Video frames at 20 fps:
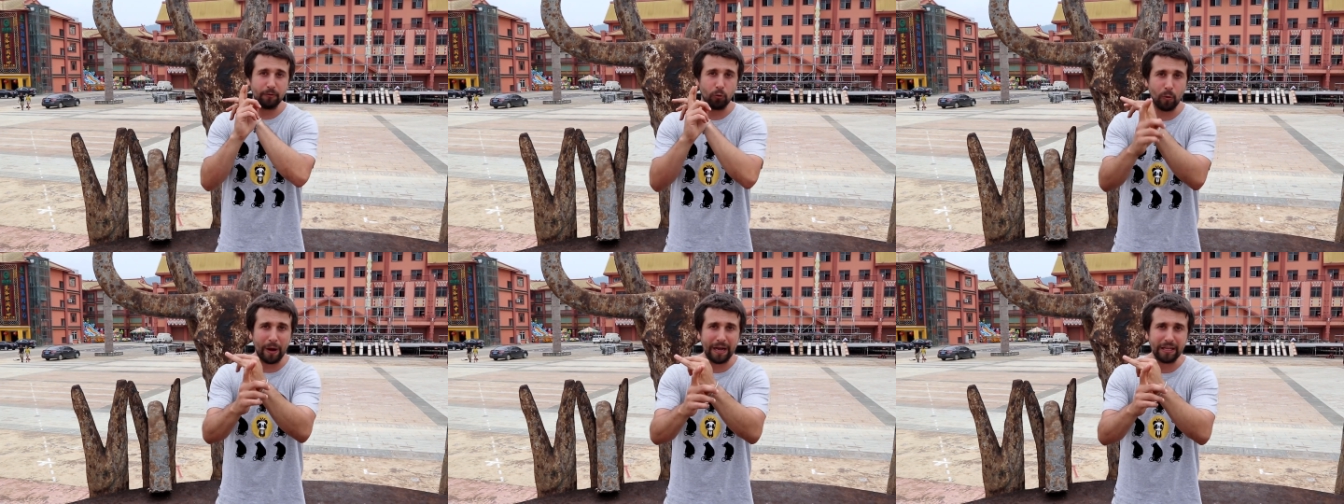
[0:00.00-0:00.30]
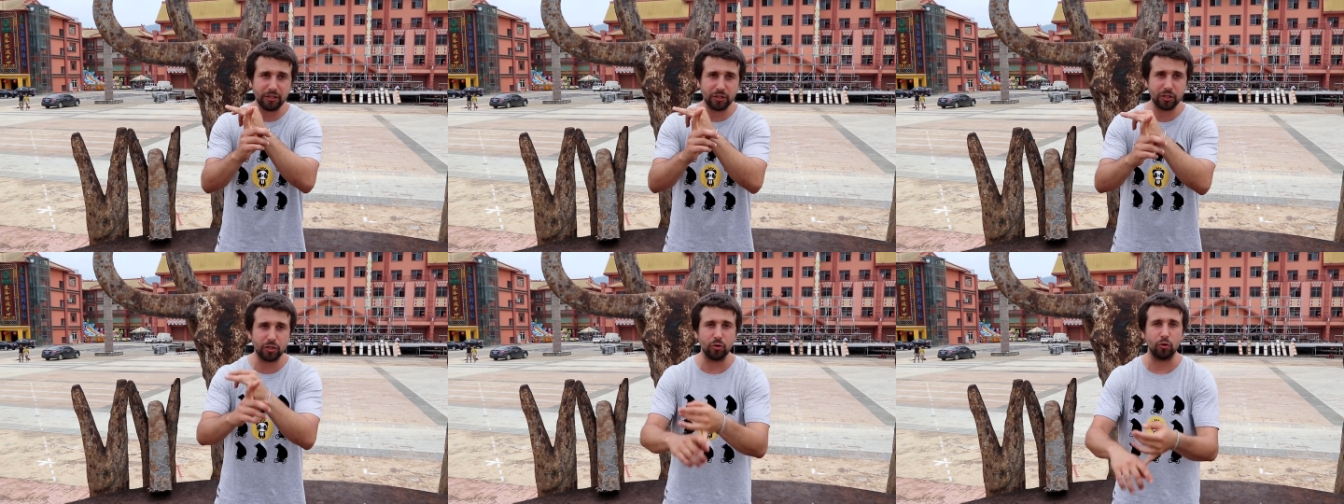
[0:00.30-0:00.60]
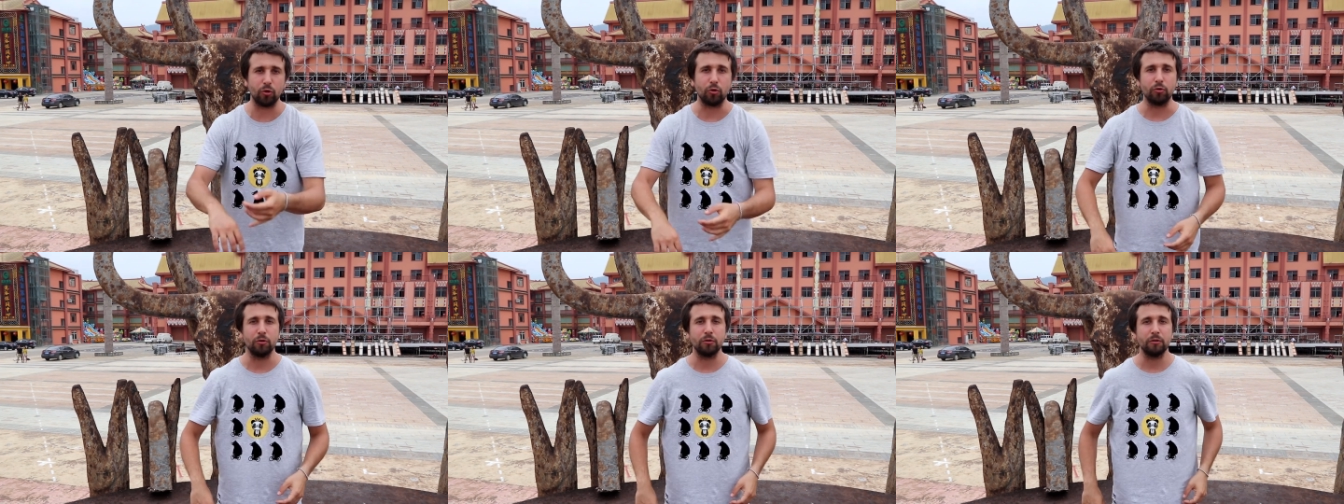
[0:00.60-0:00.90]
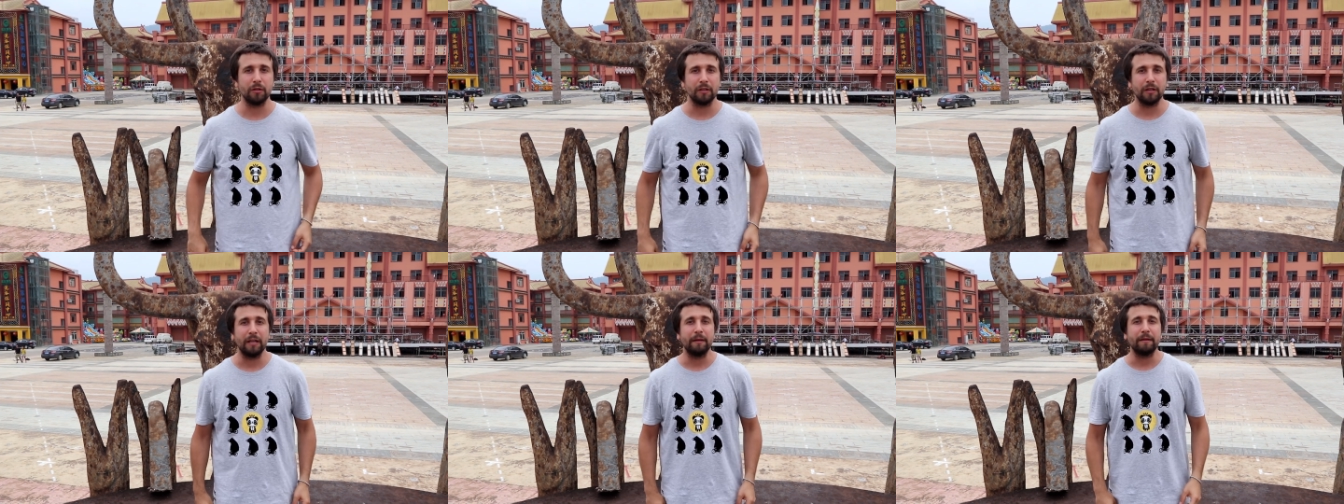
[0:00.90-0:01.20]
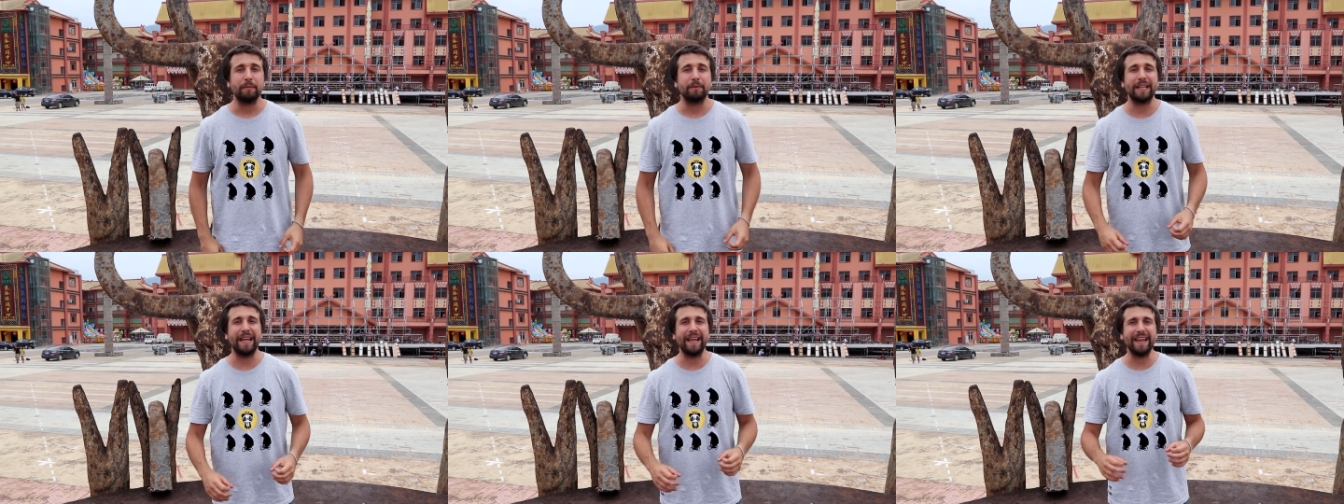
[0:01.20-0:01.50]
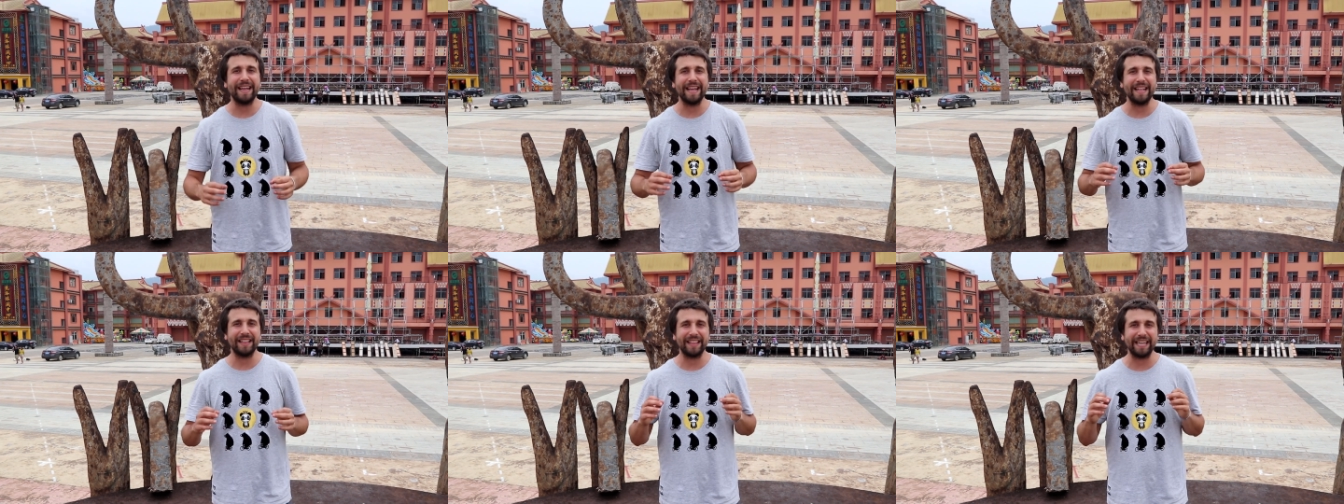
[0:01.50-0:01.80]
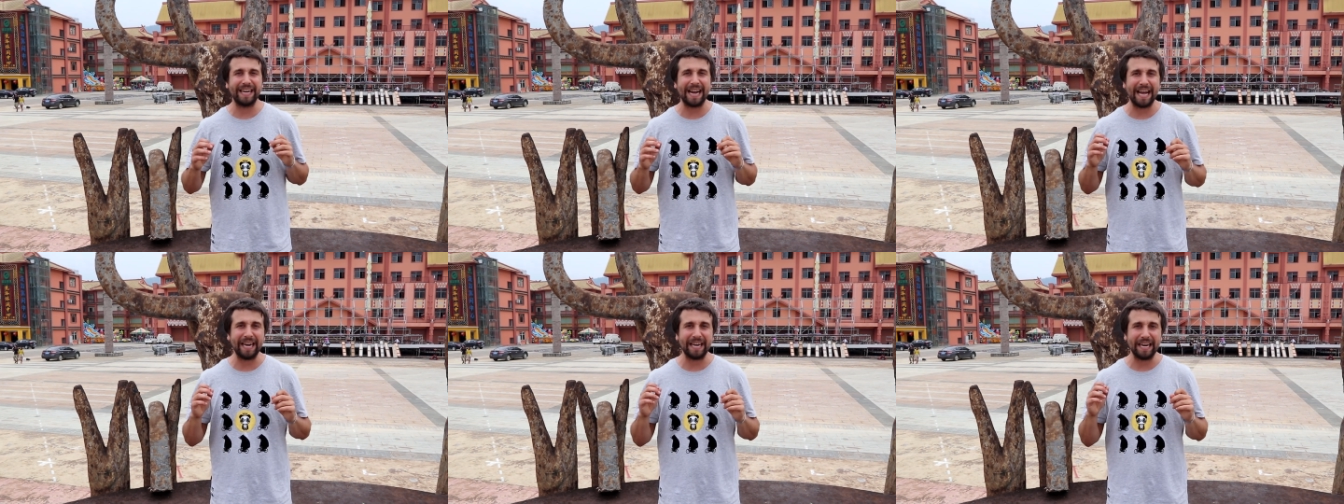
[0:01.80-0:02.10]
Watsu, tenés que
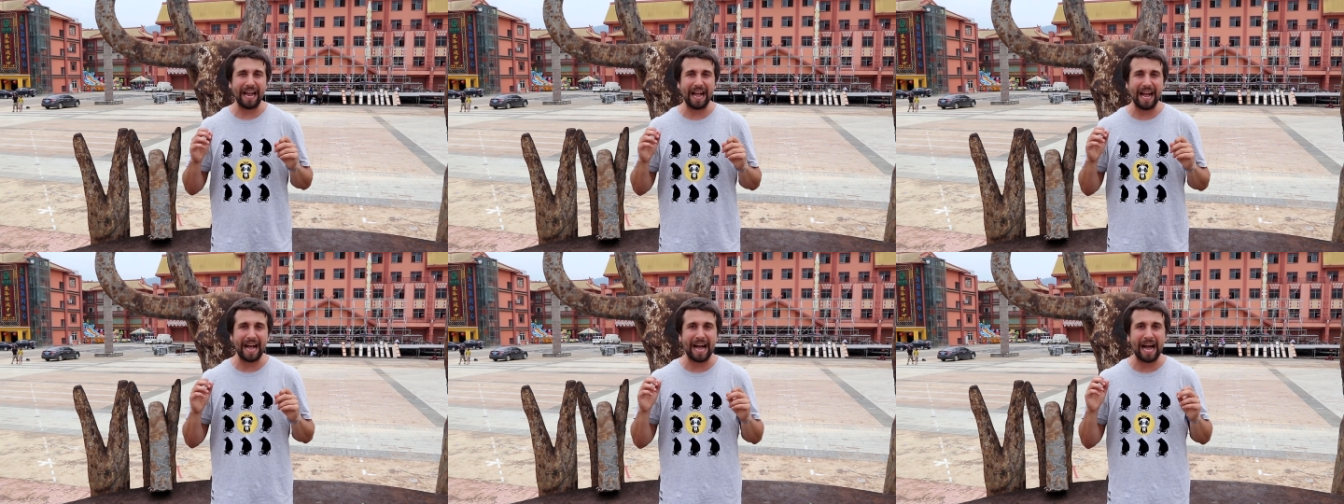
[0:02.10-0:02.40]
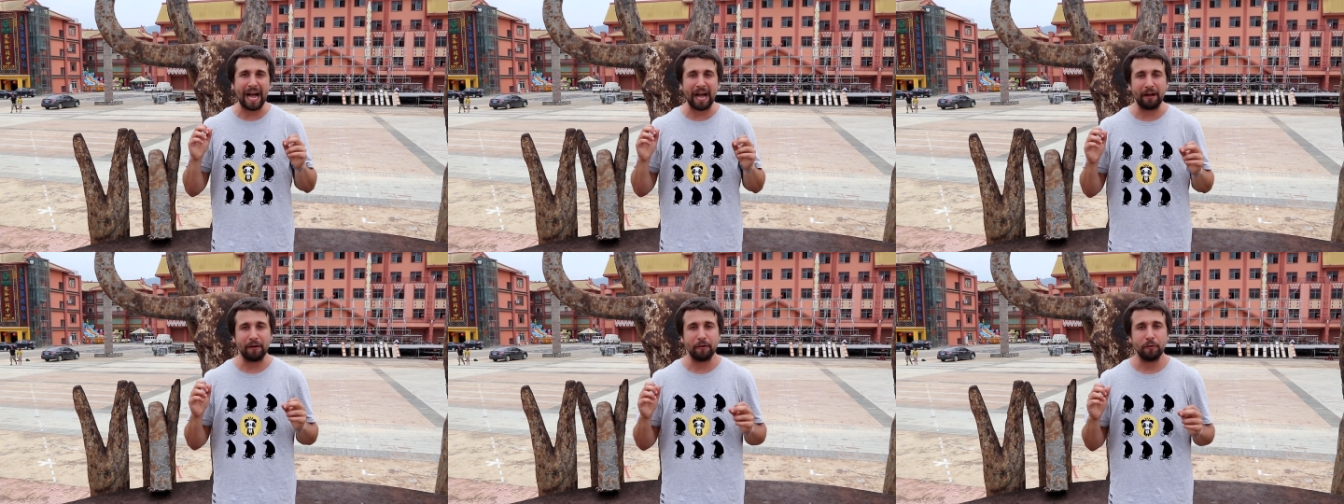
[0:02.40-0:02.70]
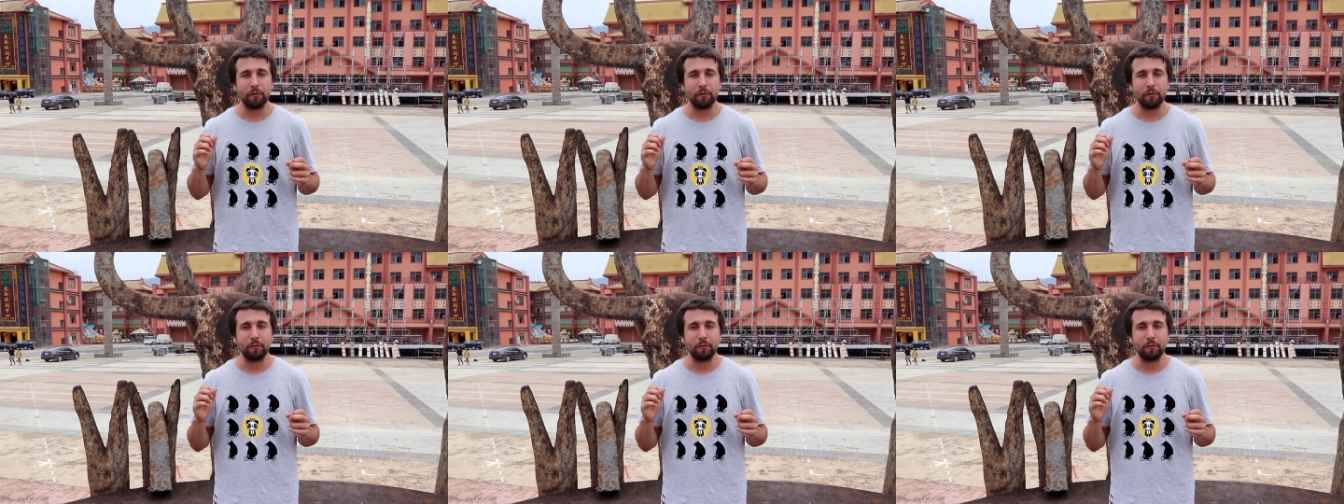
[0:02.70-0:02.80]
entrar a